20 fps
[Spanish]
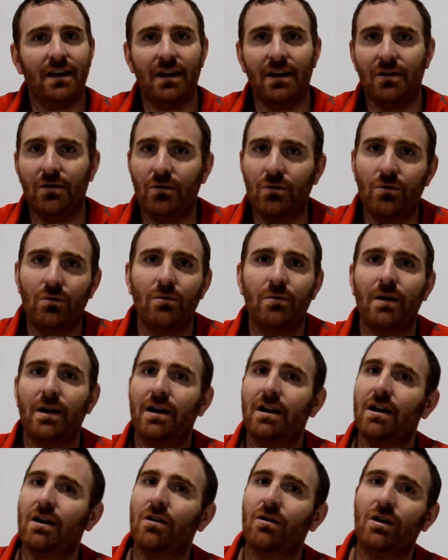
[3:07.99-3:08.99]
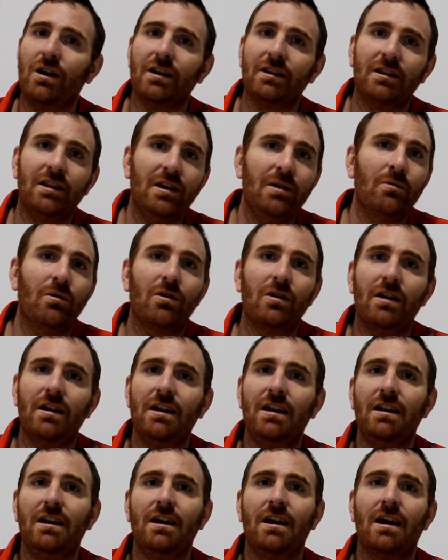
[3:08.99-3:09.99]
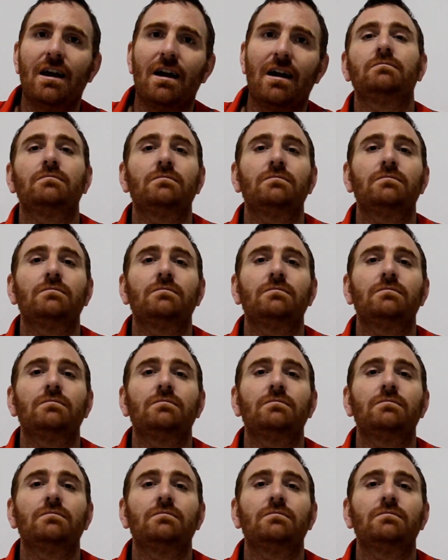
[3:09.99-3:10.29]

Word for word: en Uber, en colectivo de línea.